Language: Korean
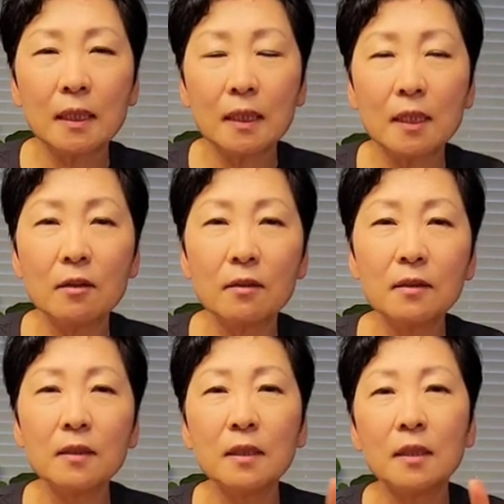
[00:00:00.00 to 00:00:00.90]

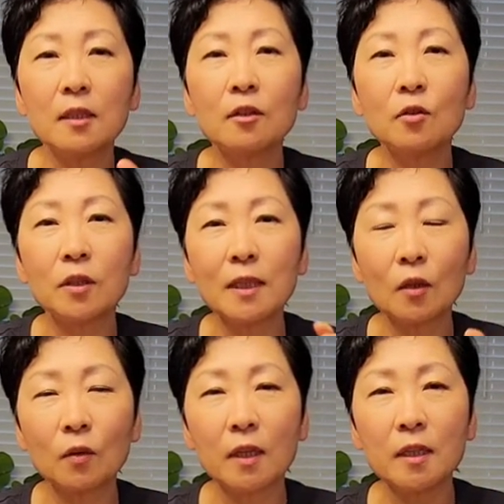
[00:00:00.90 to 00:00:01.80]
기억은 기억으로
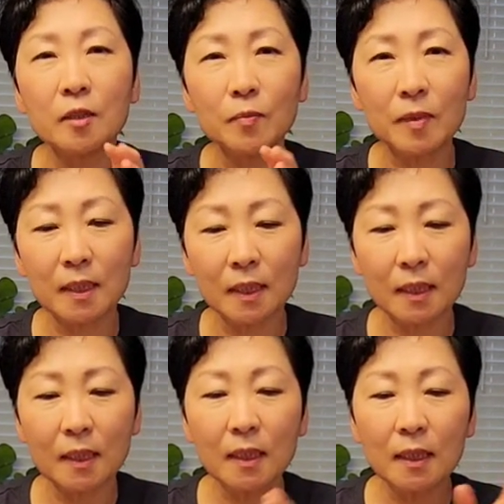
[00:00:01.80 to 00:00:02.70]
시작되는 음식,
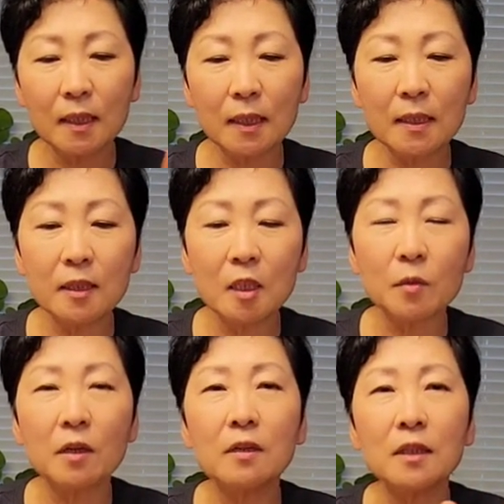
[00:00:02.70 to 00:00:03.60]

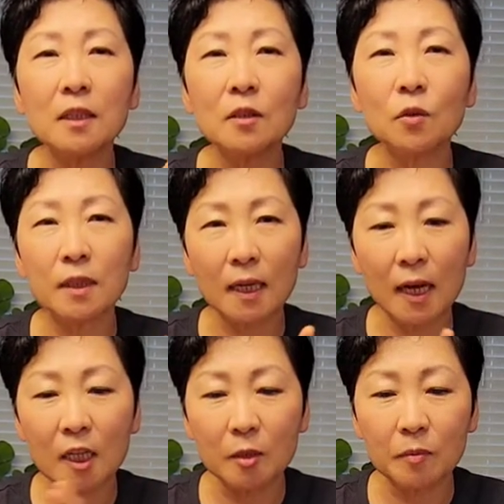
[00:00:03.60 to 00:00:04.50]
니은이면은 니은으로
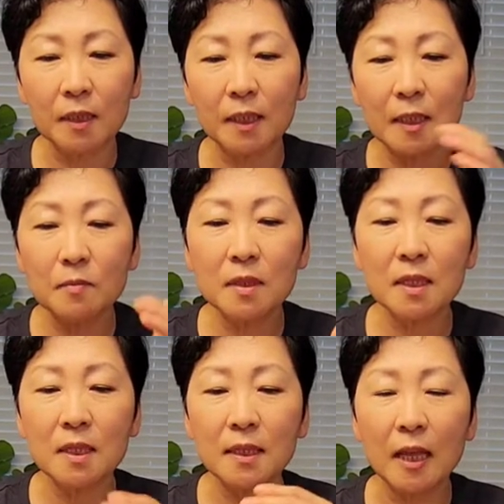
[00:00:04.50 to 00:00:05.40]
시작하는 음식,
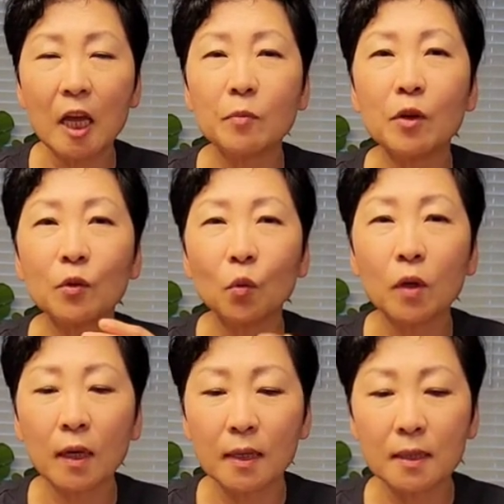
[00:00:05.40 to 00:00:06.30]
김치, 냉면,
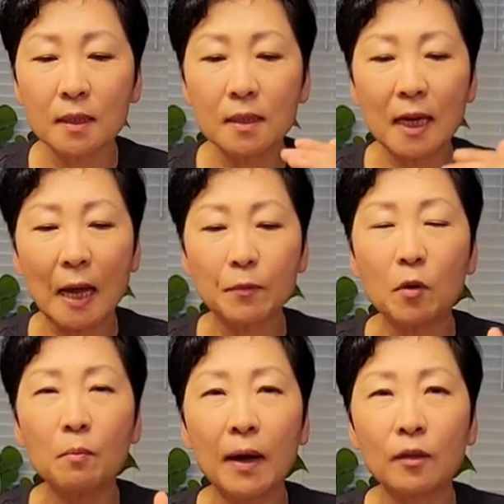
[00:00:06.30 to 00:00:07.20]
돈가스,
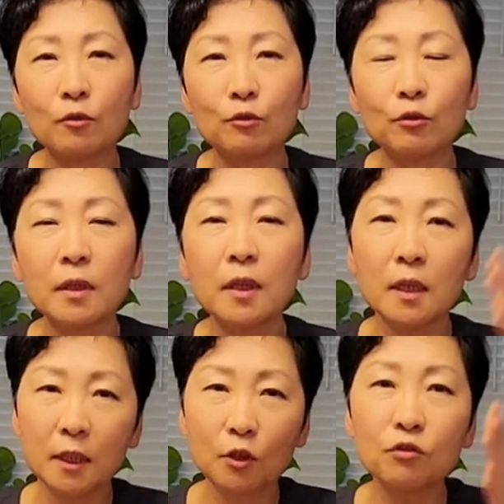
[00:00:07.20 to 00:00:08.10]
라면, 만두
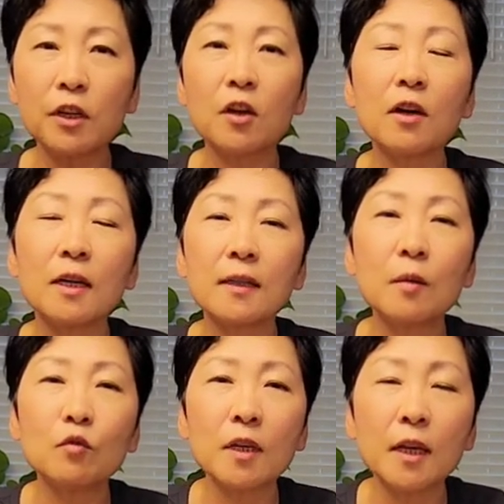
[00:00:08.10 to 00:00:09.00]
이렇게 쭉 내려가기
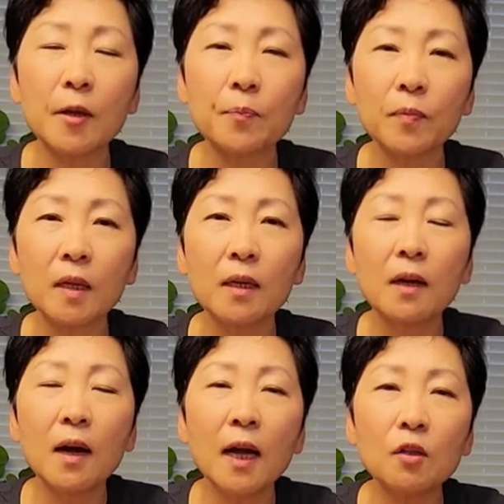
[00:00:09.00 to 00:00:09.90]
때문에
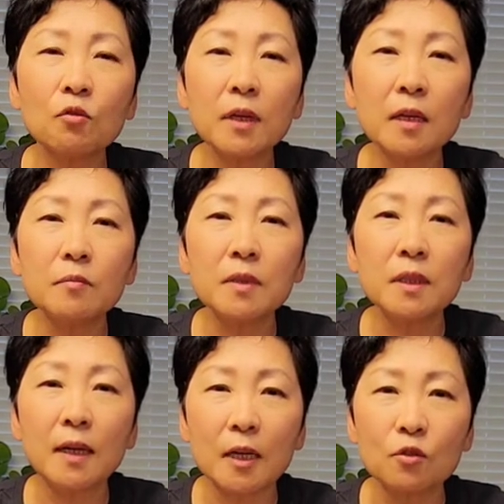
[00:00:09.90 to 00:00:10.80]
한국의
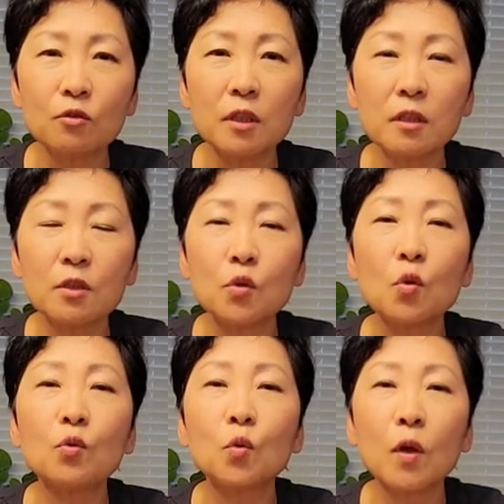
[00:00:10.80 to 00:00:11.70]
음식을 알 수 있는
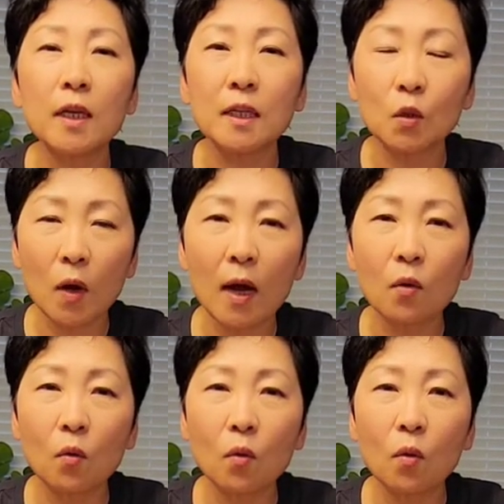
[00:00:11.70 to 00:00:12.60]
좋은 노래이기도
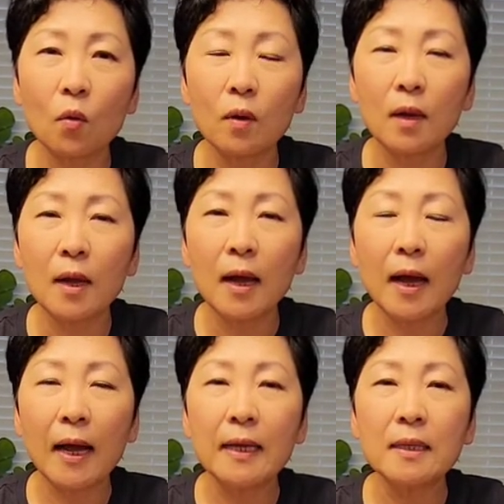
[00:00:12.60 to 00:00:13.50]
하고
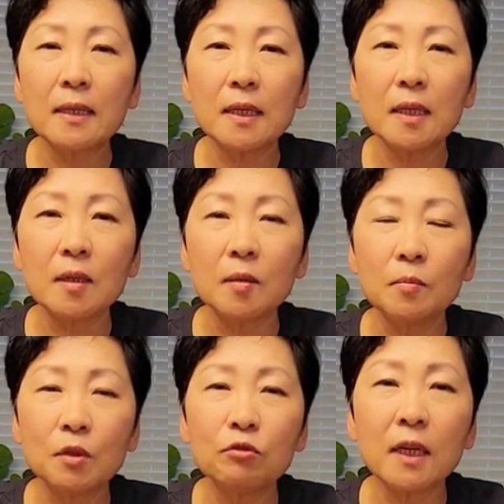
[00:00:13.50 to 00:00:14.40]
아이들이
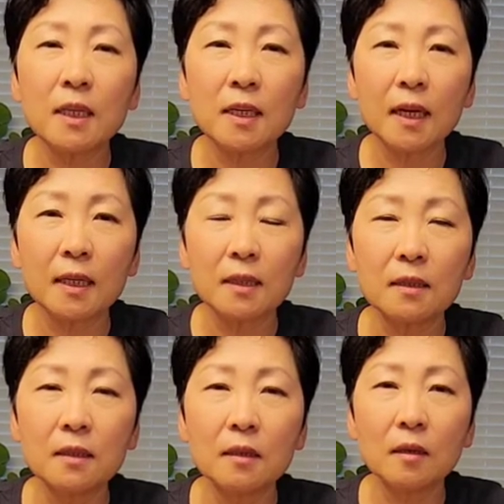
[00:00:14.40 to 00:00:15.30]
미국에 있는
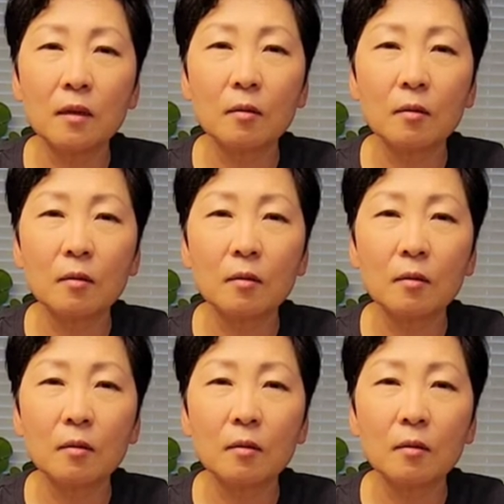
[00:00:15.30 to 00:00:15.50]
아이들은